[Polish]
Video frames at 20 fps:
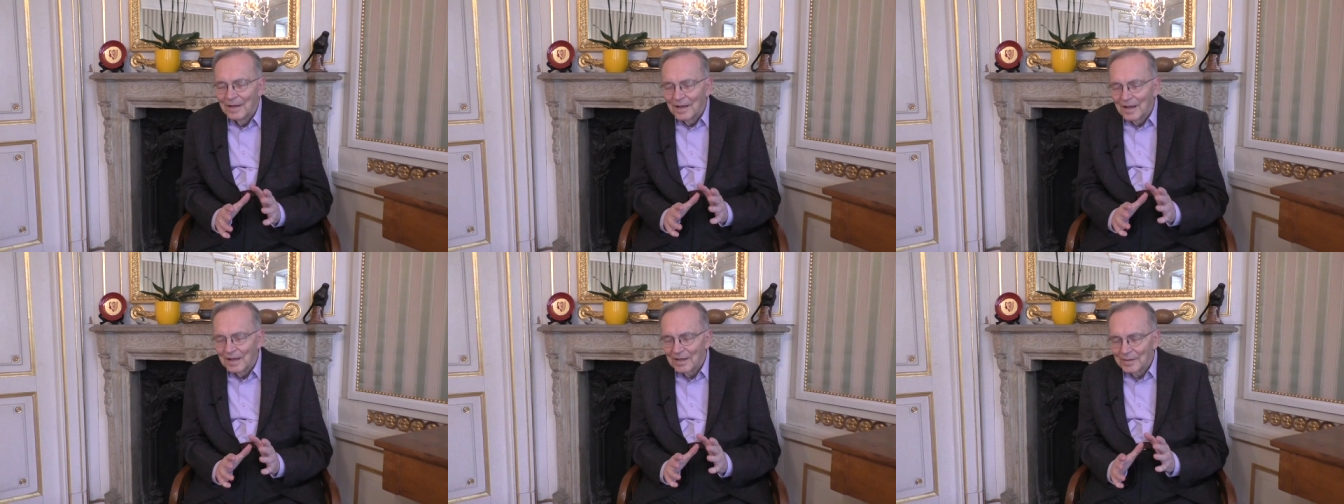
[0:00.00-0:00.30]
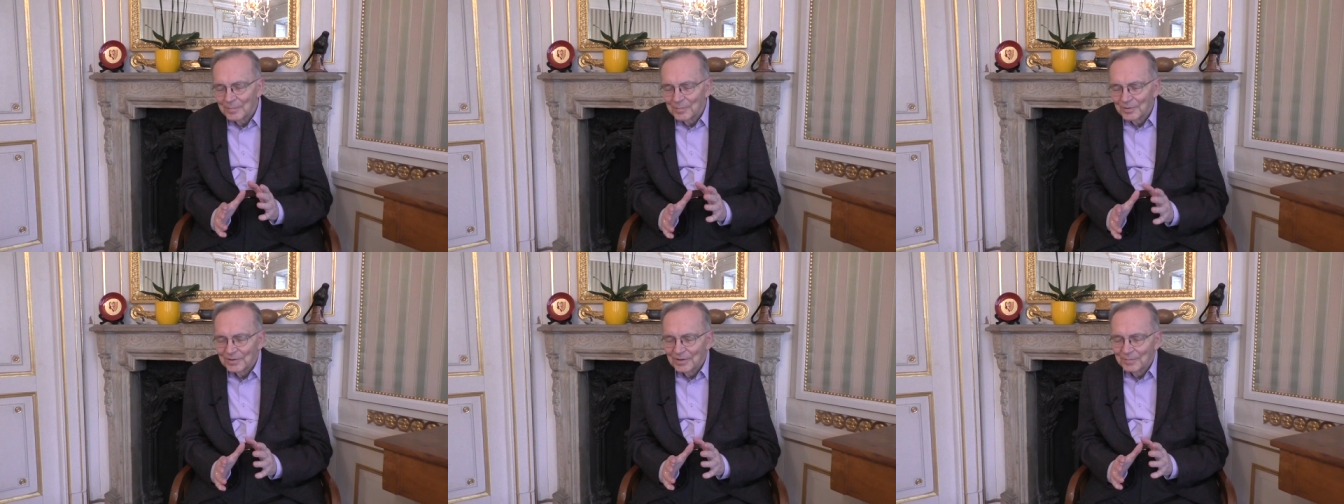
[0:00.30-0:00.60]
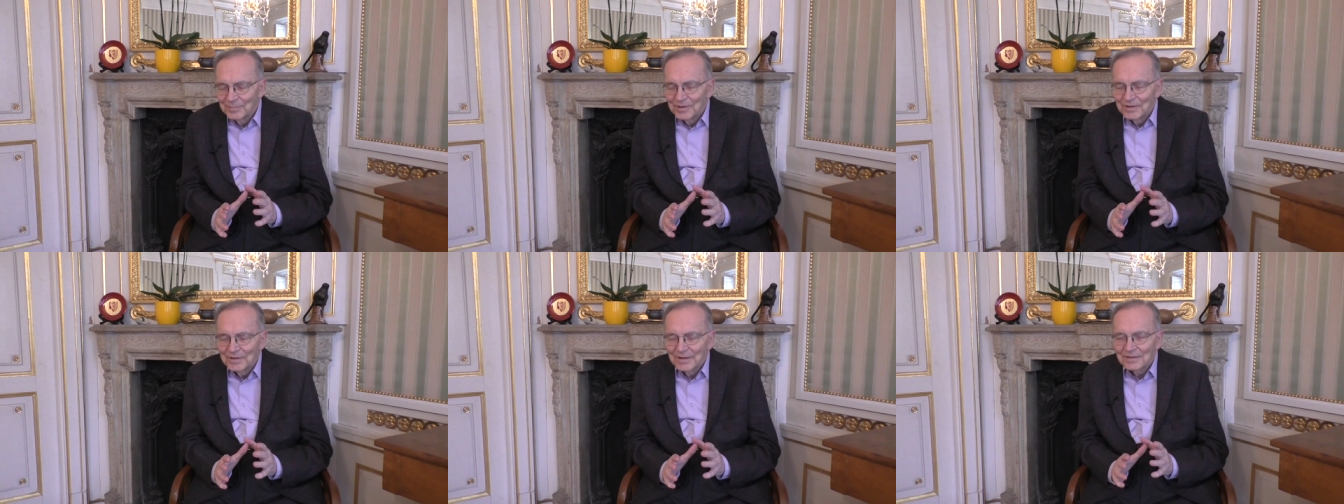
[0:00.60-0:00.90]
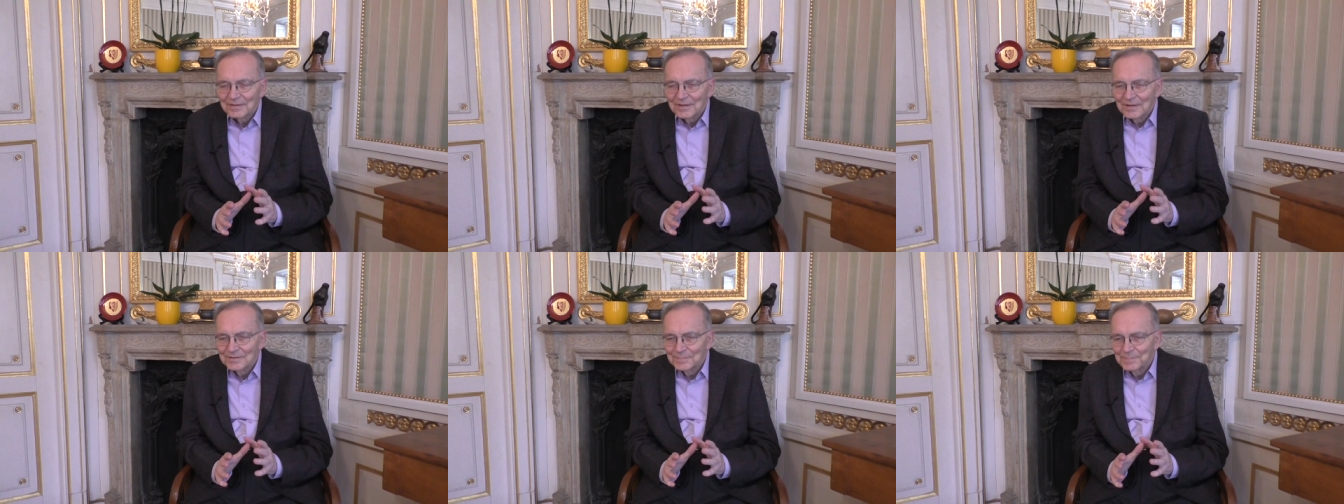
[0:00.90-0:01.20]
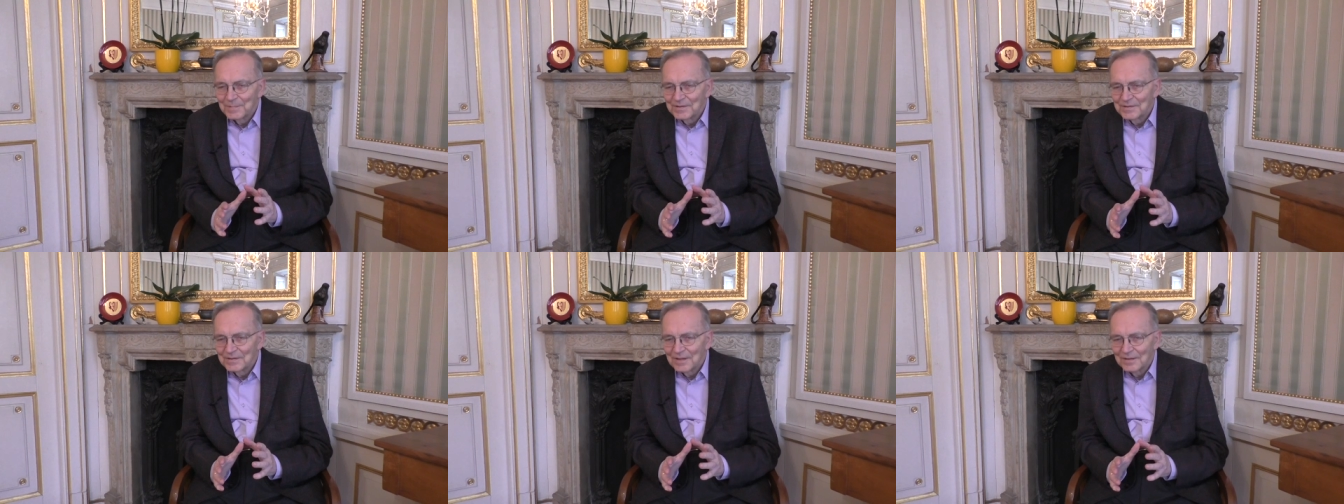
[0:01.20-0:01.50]
ale potem jednak ta
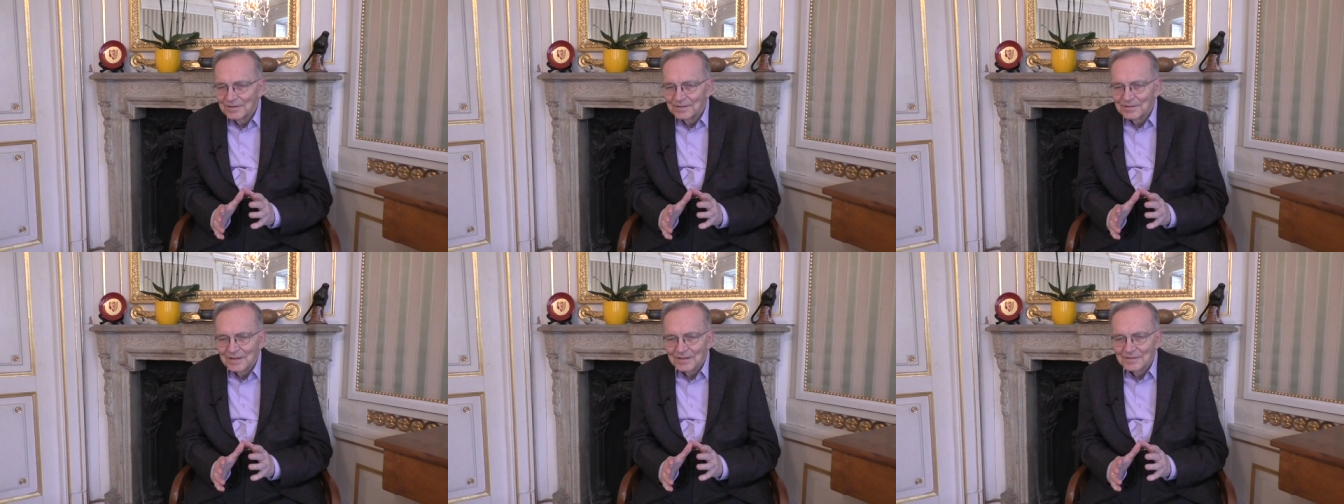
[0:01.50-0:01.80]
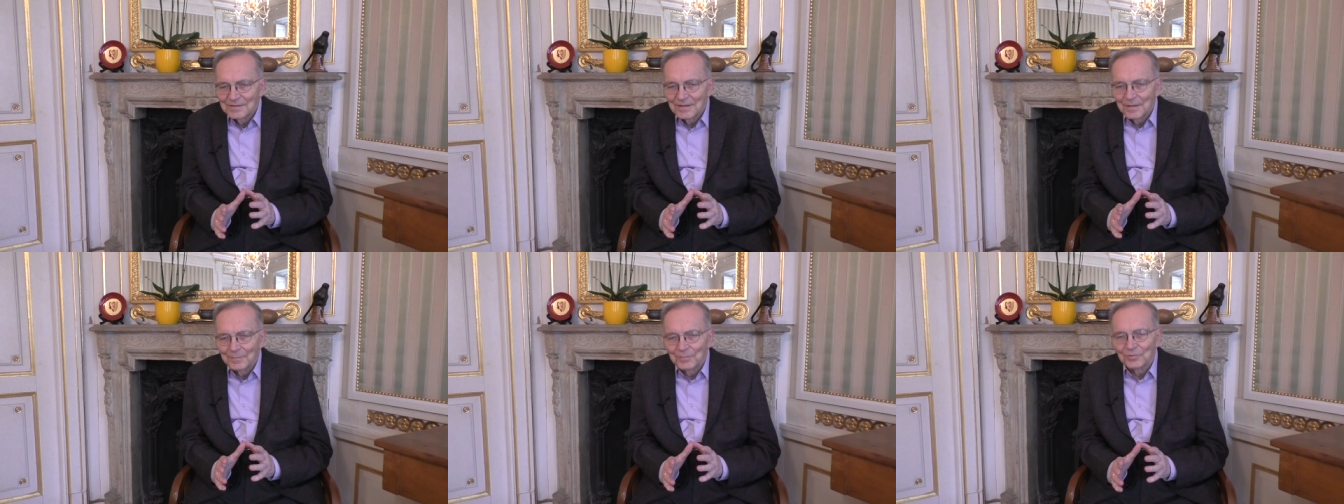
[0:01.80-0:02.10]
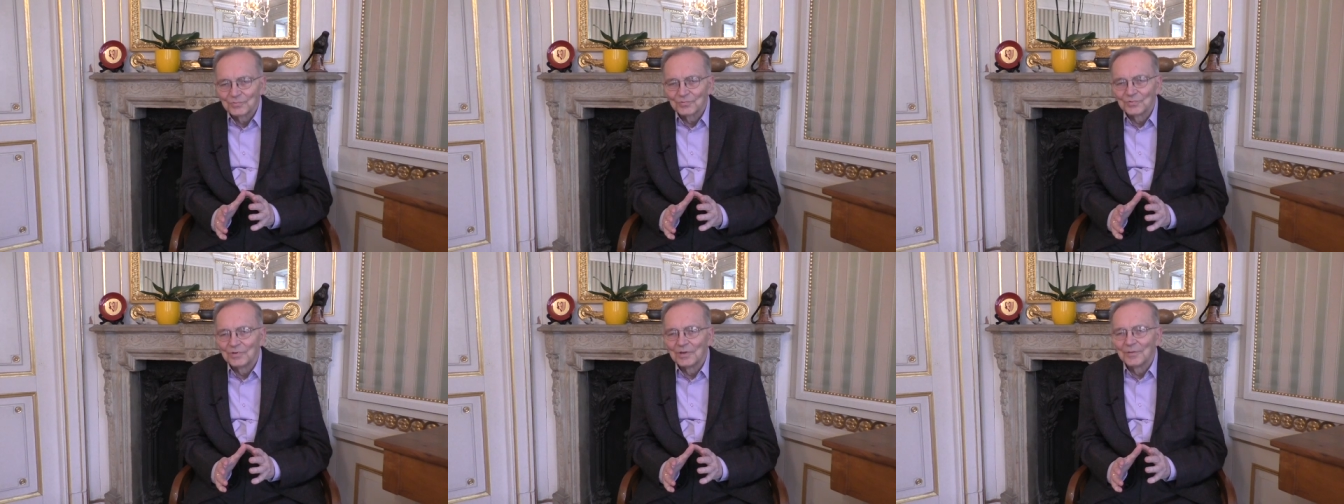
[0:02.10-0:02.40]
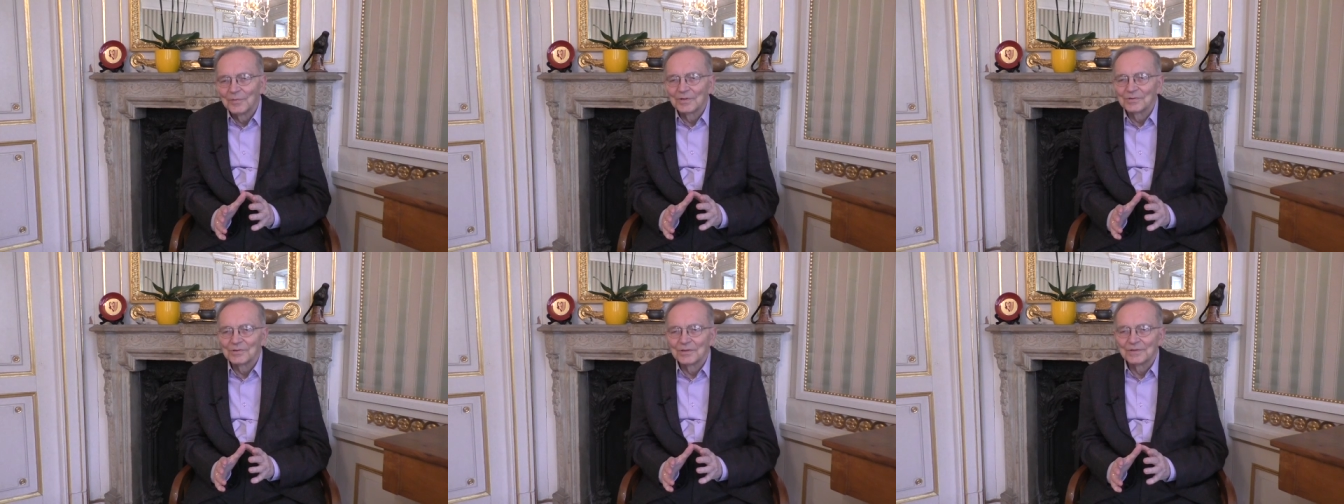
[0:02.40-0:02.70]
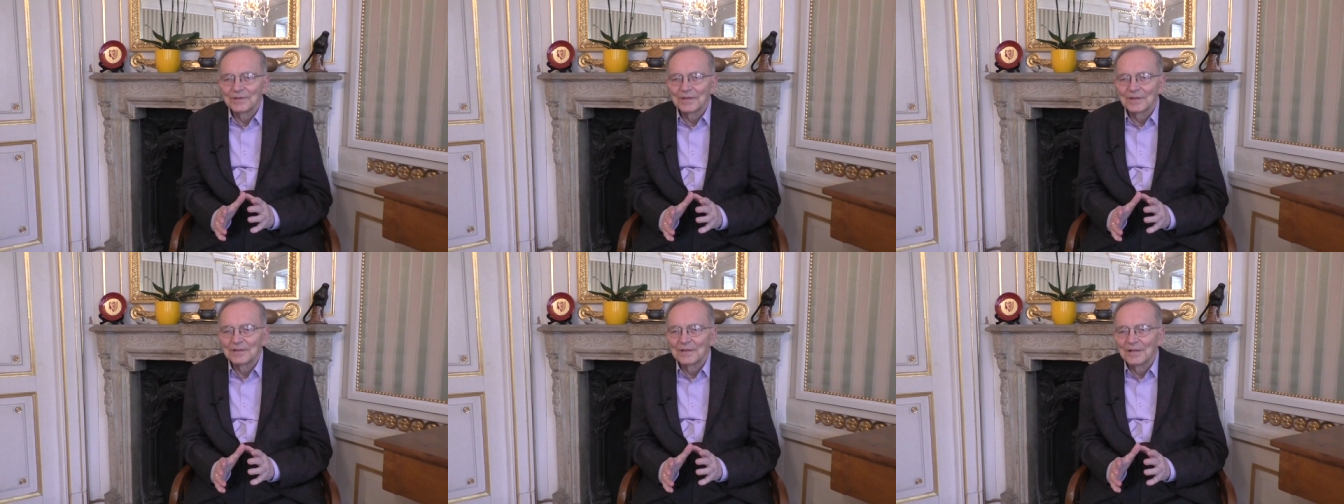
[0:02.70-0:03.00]
specjalizacja posunęła się
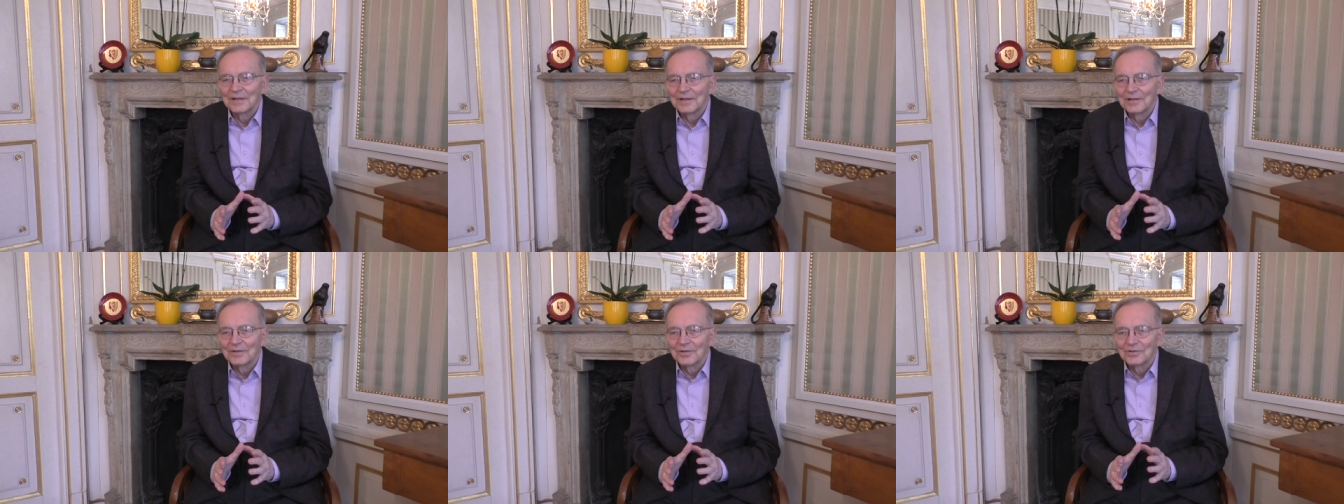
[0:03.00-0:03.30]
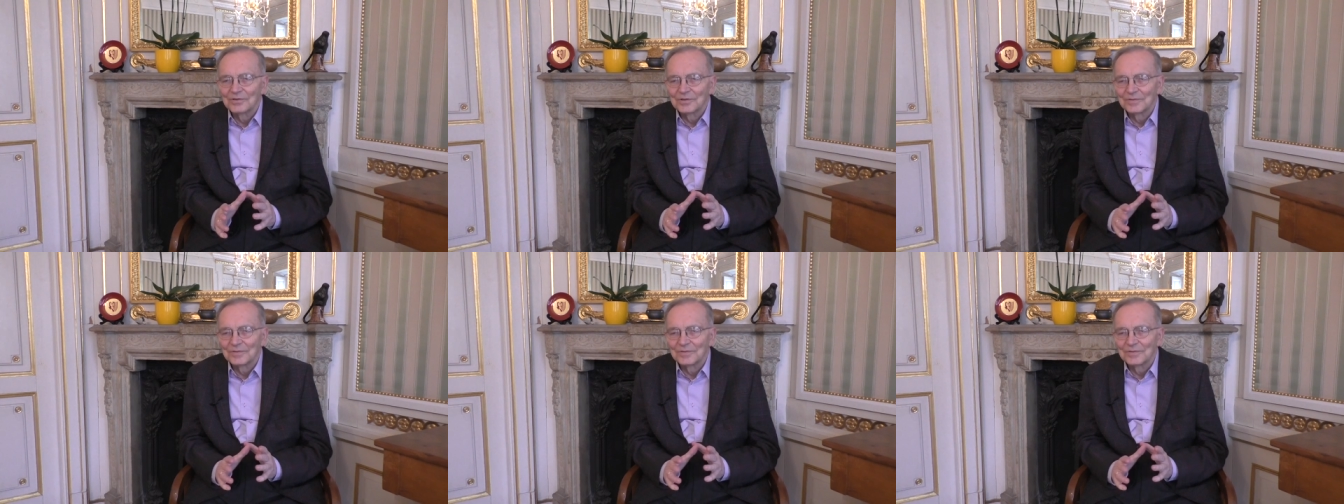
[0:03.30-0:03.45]
tak daleko,